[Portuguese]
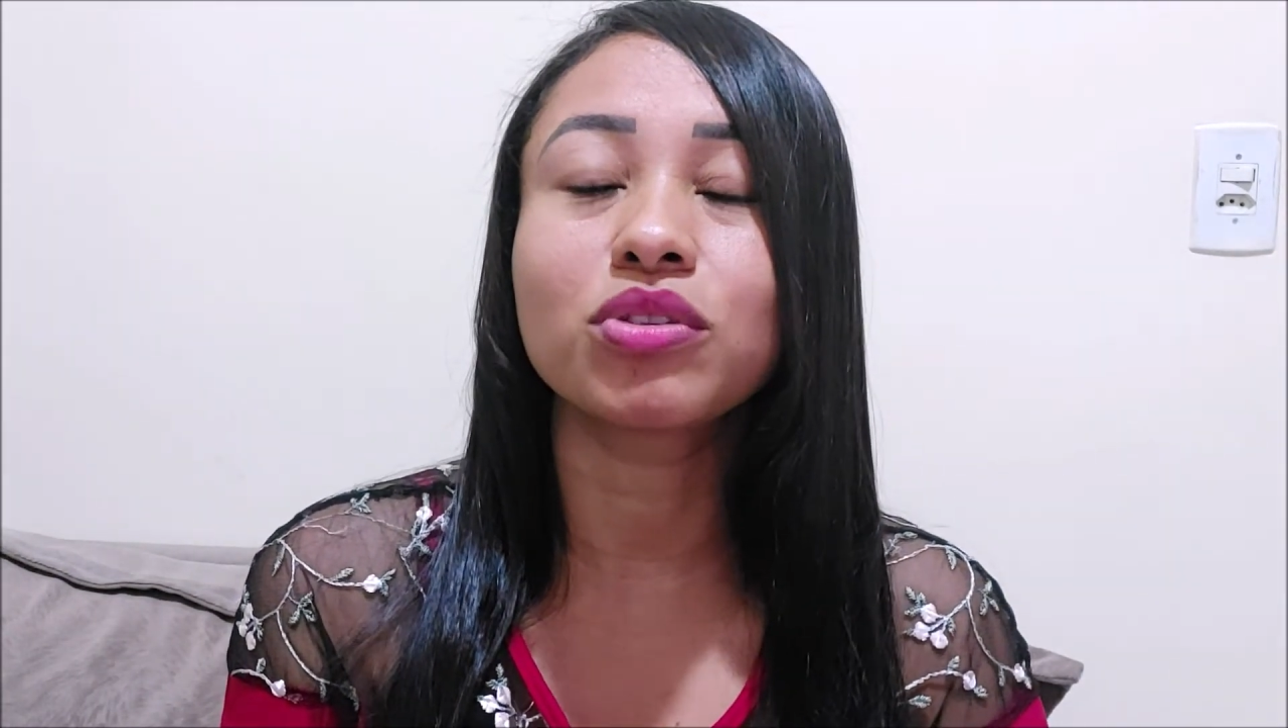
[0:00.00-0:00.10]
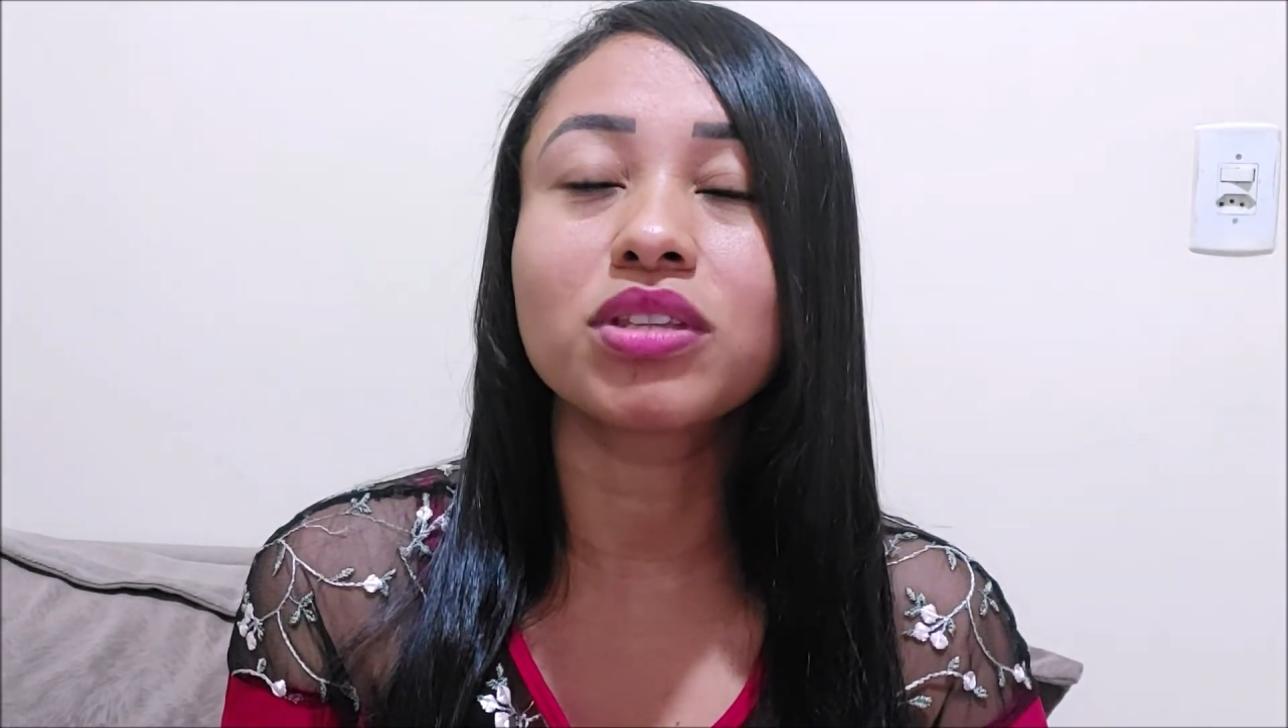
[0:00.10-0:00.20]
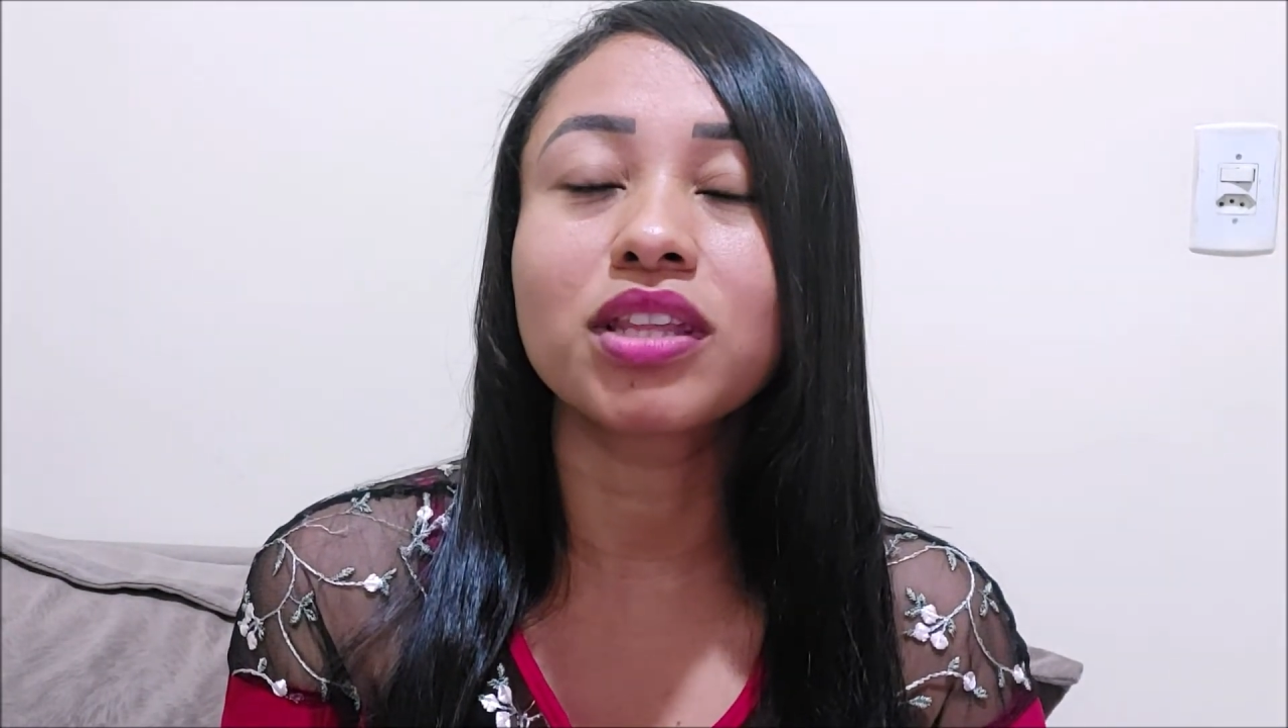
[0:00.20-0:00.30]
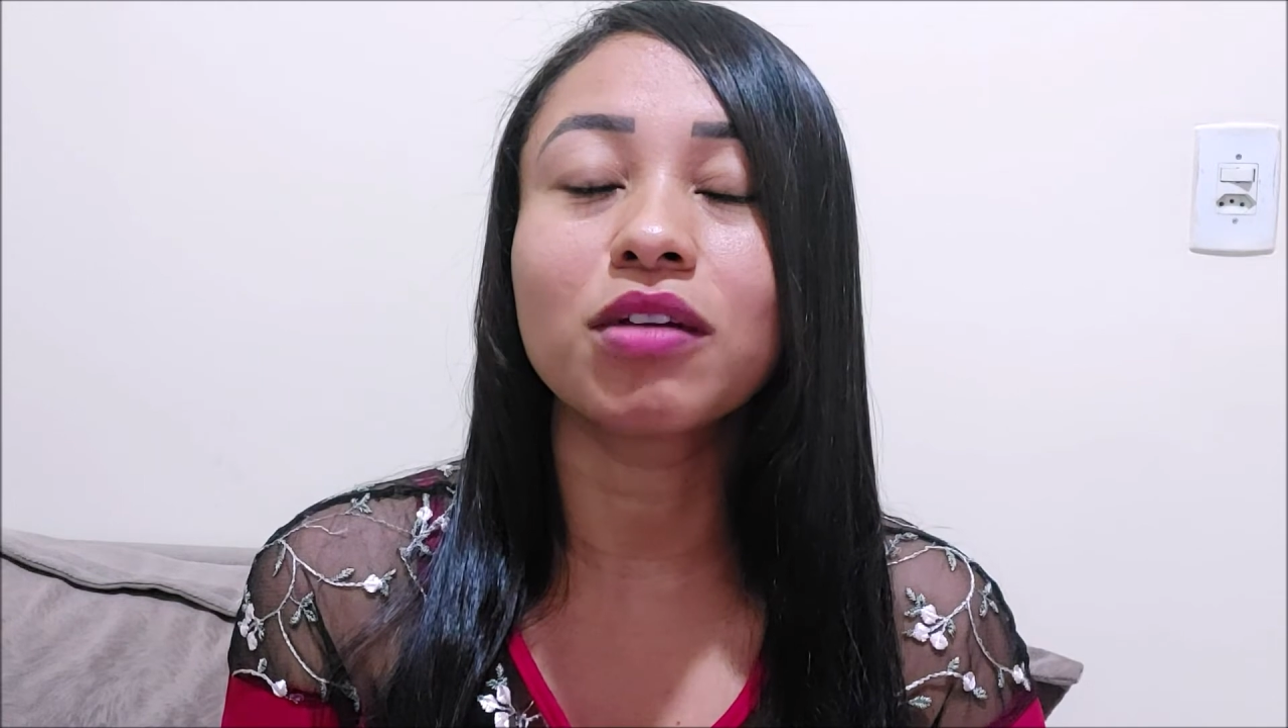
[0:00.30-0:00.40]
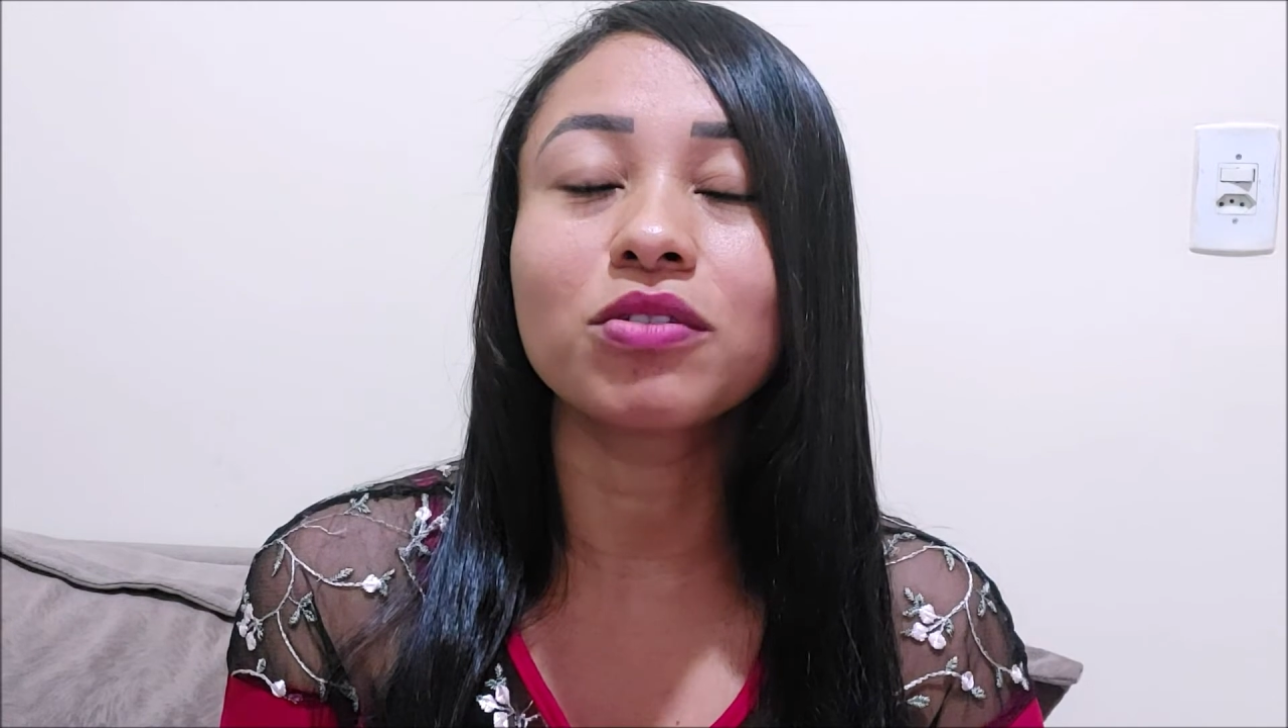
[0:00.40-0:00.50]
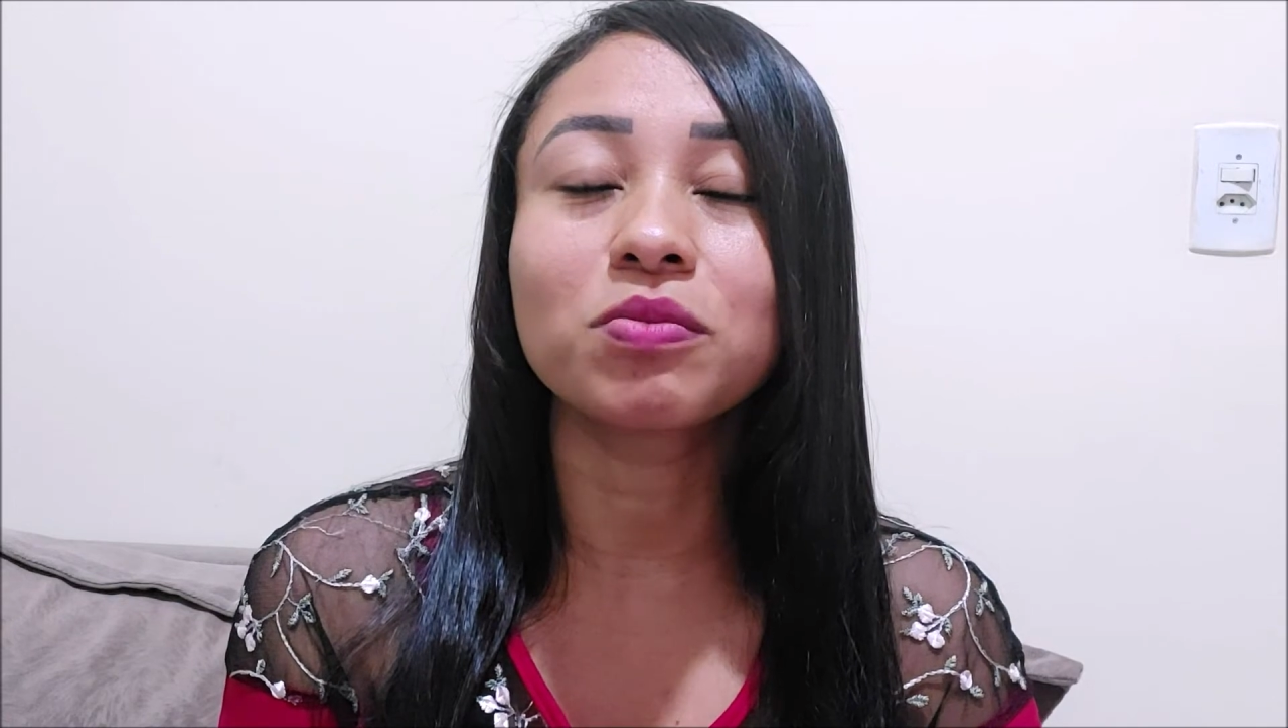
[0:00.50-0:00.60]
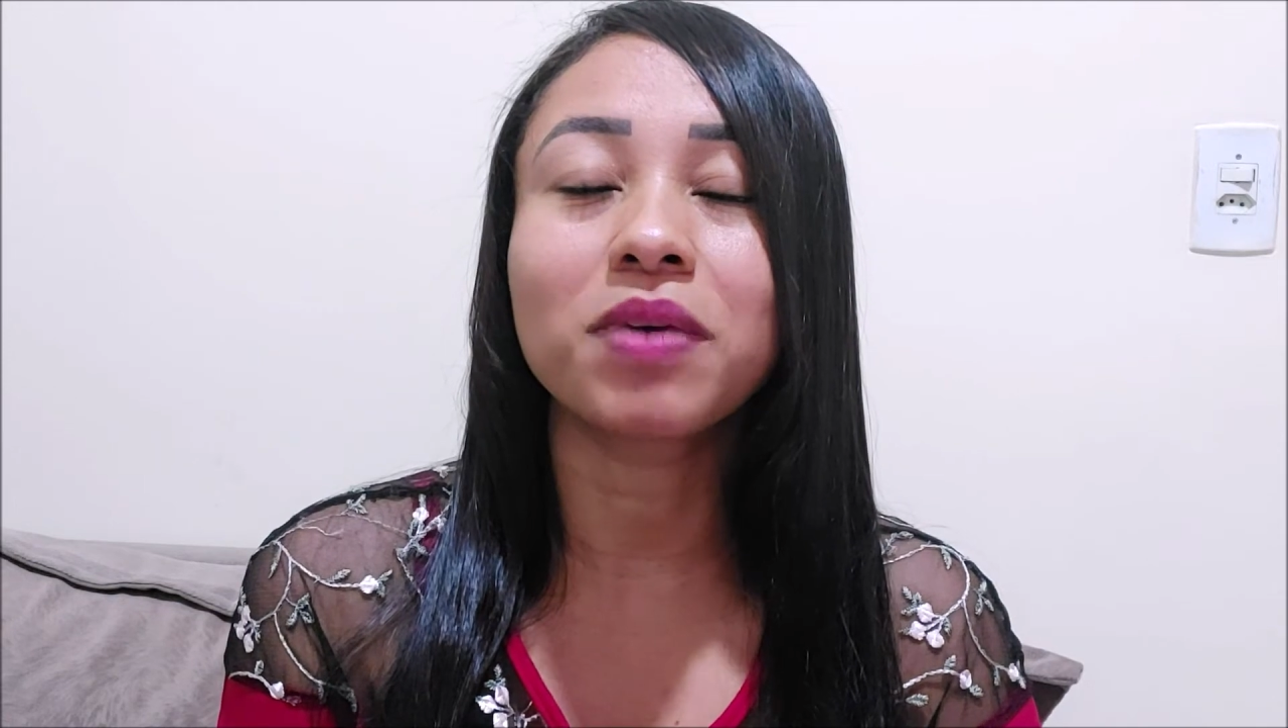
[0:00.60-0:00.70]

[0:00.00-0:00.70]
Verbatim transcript: teus